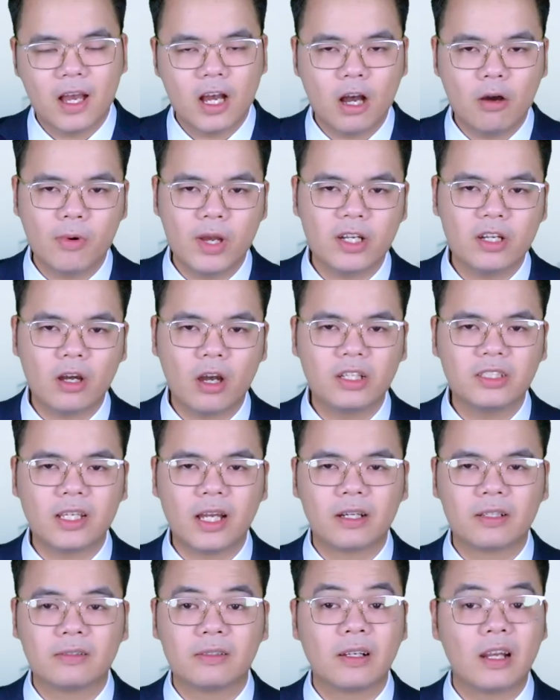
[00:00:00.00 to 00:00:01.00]
Ông ấy nói
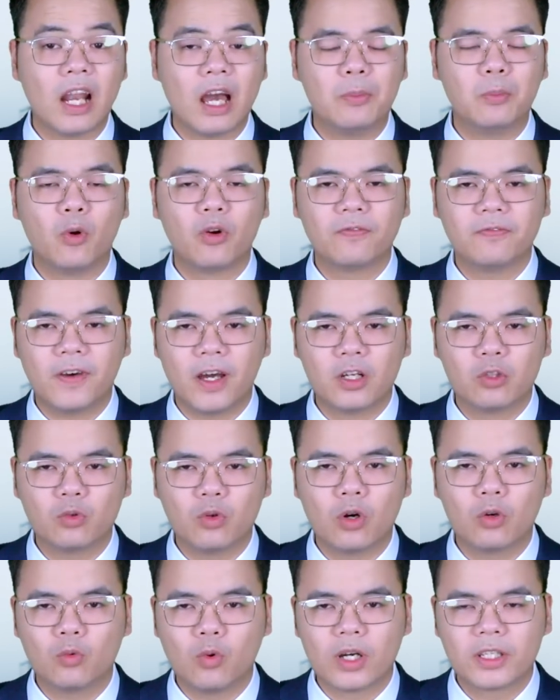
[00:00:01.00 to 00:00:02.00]
rằng là một phần
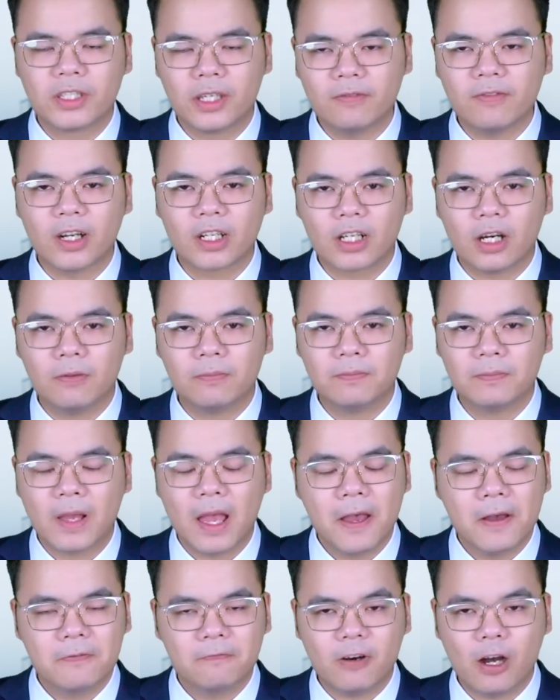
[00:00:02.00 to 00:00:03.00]
của cuộc chiến phản công,
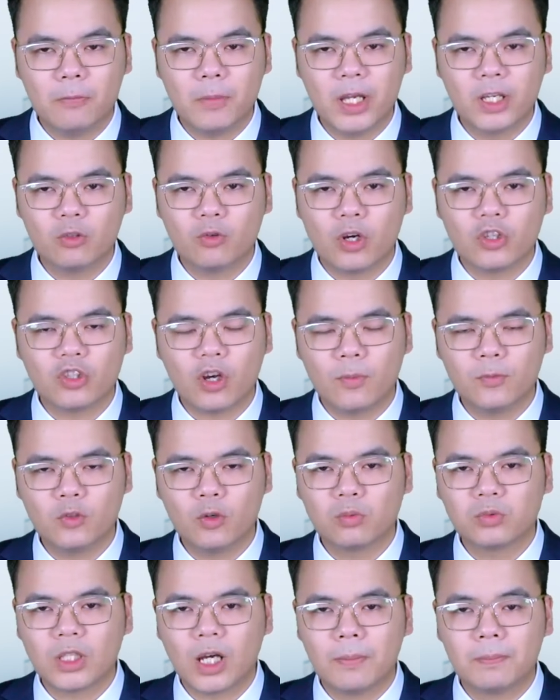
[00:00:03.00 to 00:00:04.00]
pháo binh của nhóm
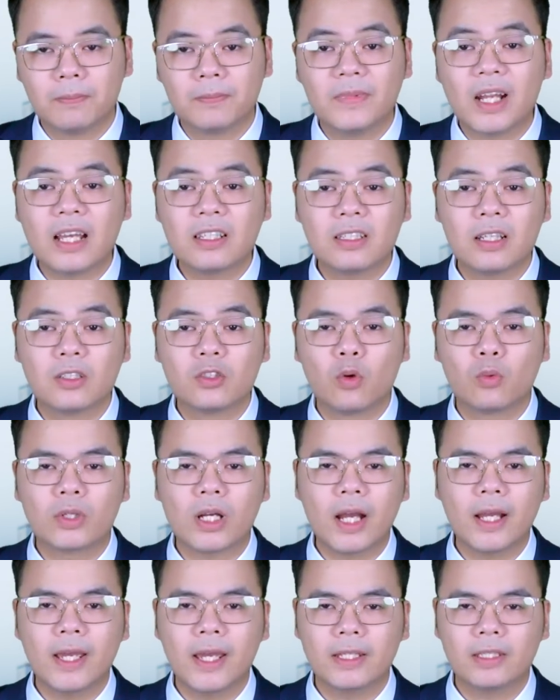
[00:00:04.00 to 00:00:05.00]
trung tâm đã sử dụng
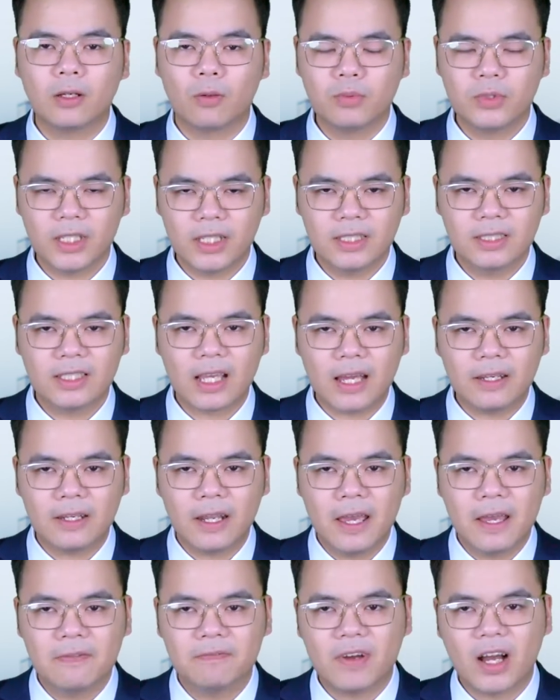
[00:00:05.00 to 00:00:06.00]
các hệ thống trình sát
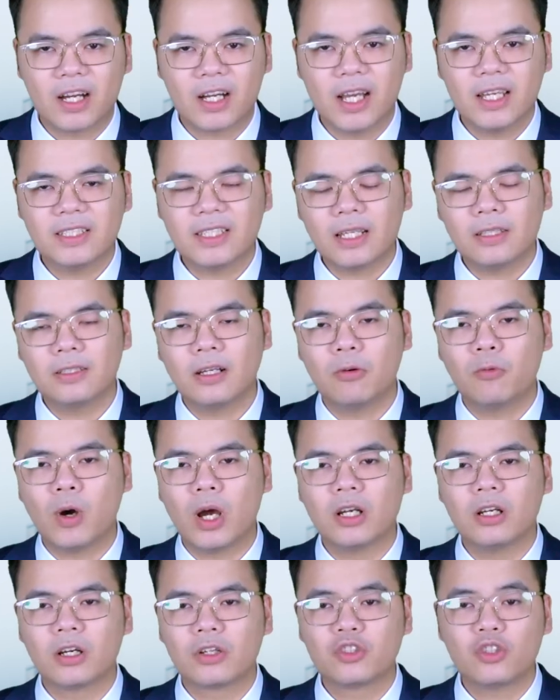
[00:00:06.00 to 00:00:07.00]
và gây sát thương
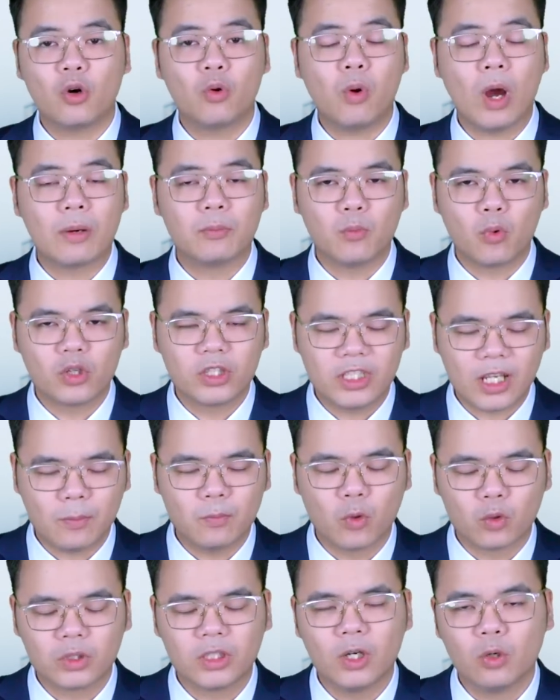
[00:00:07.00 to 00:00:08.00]
hỏa lực cho khoảng 100
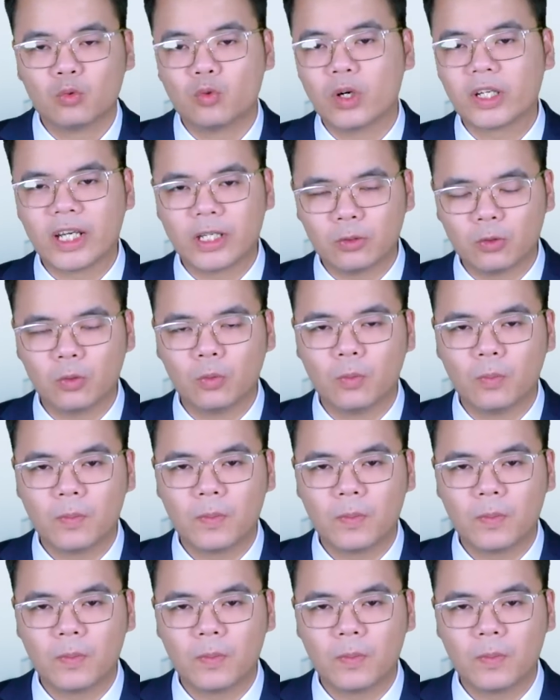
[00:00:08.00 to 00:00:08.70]
mục tiêu của kẻ thù.